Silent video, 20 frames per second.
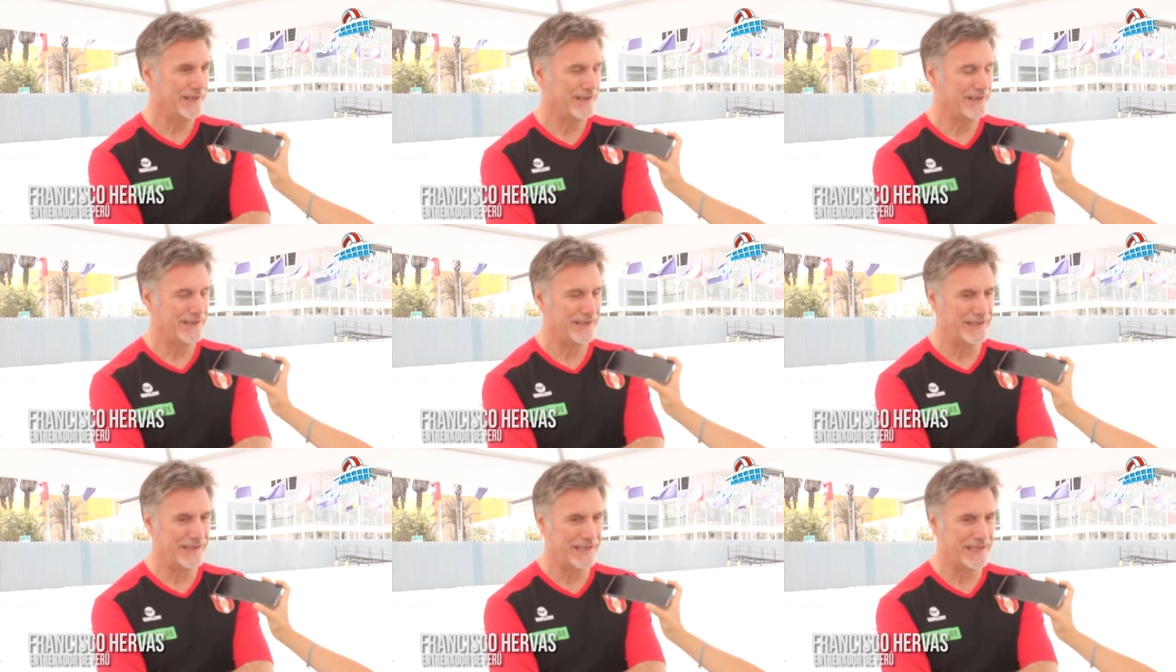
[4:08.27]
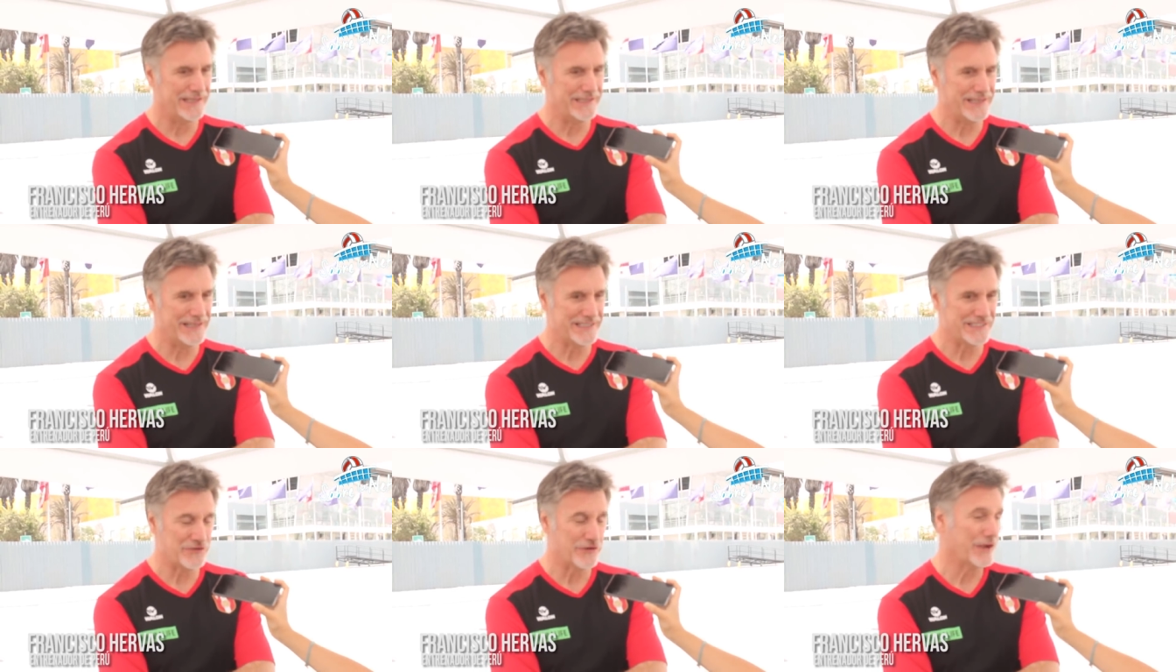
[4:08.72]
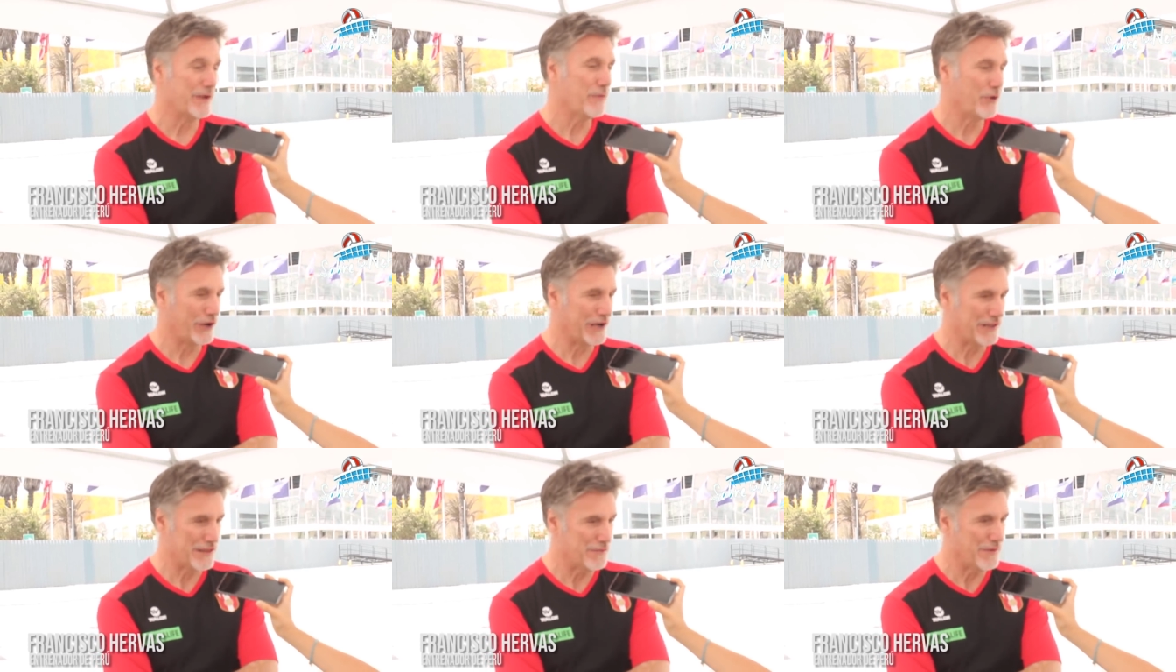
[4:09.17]
eh, y que tiene que
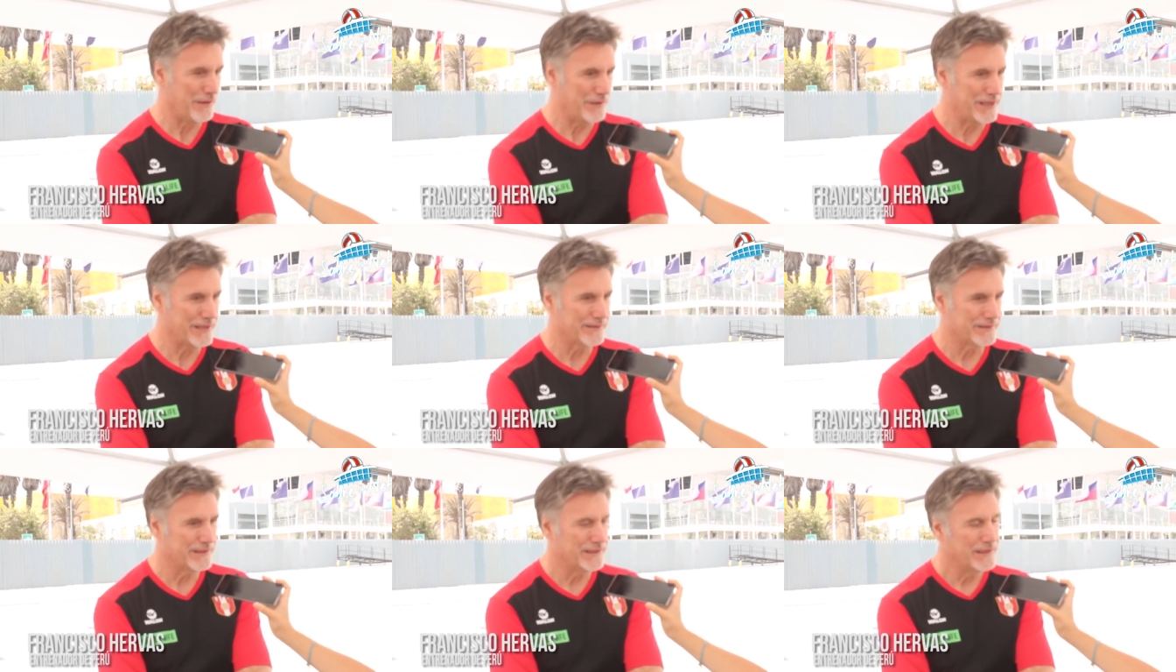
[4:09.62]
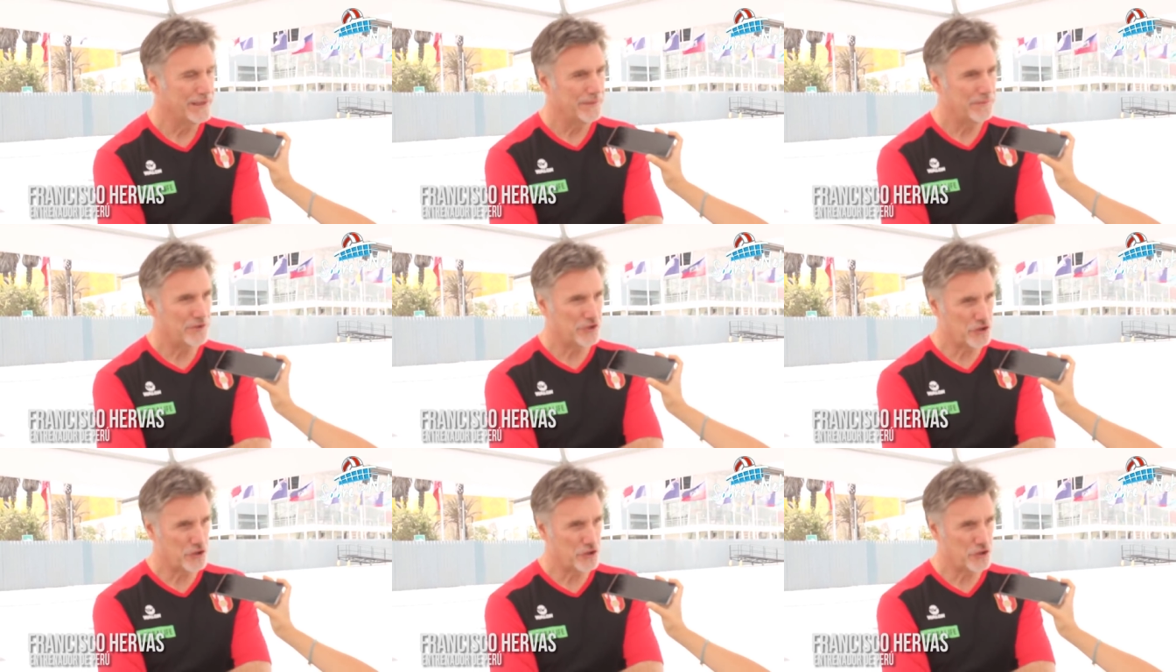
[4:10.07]
ser un equipo que reciba bien.